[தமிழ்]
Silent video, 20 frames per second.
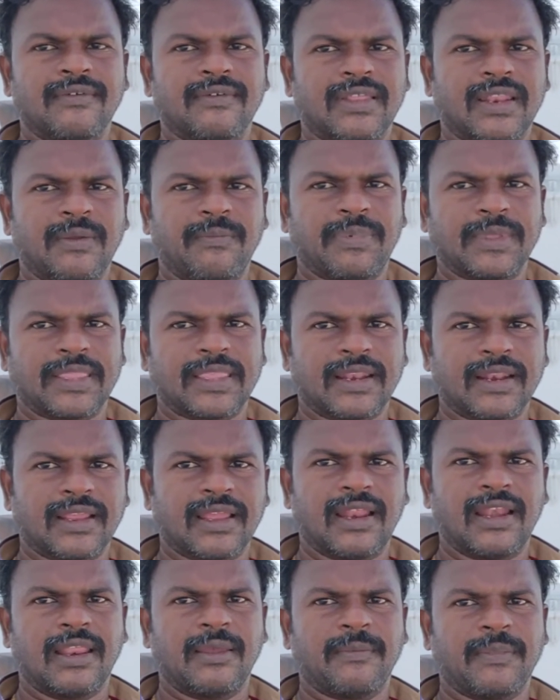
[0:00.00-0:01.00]
அதுவரை இப்போ
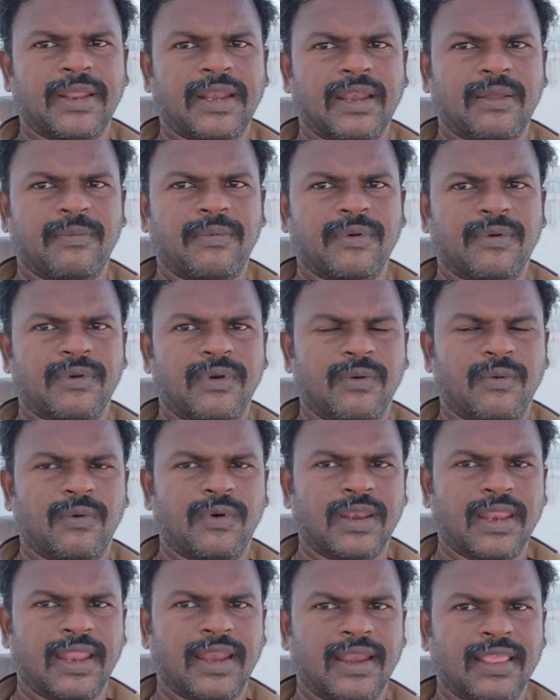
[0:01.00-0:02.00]
தற்காலிகமாக என்ன பண்ணுவோம்னா
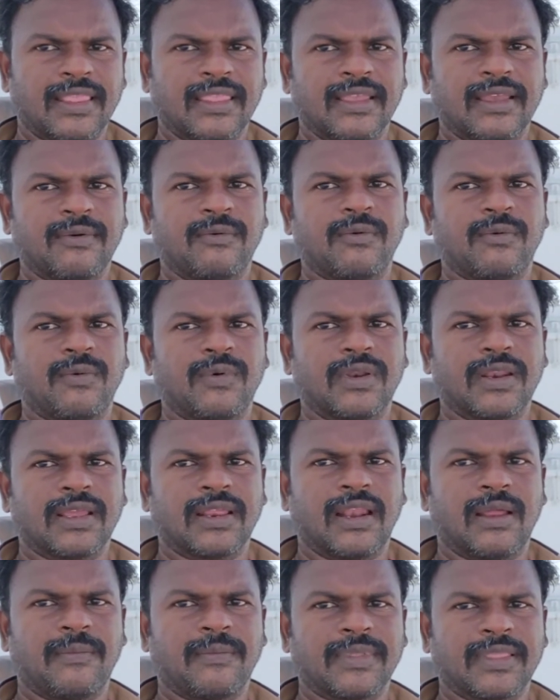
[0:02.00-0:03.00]
ஒரு இடத்த ஒவ்வொரு
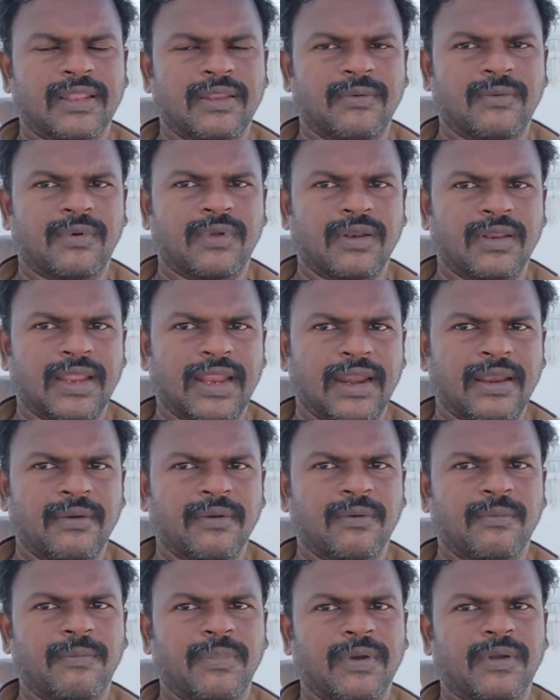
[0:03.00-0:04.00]
கிராமத்துலேயும் ஒரு
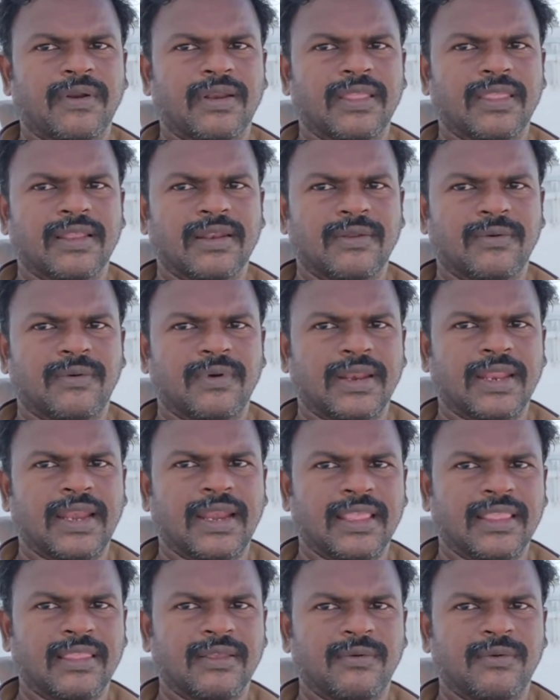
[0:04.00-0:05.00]
இடம் குப்பை கொட்டுறதுக்குன்னு ஒரு
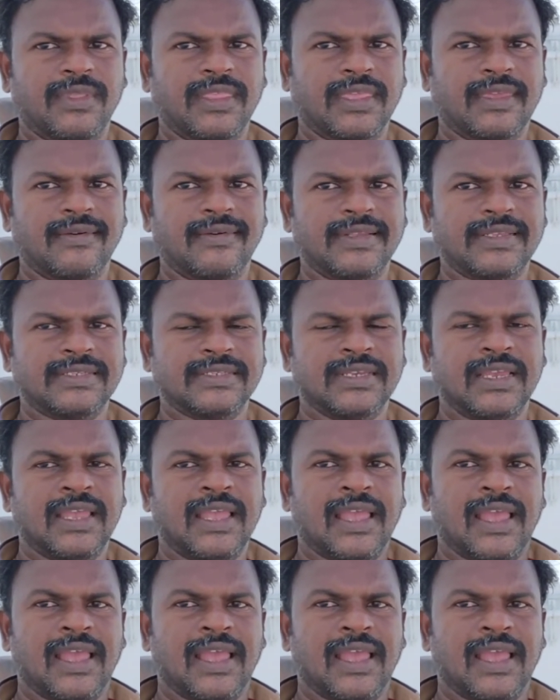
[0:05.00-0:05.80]
இடத்த ஒதுக்கி வச்சு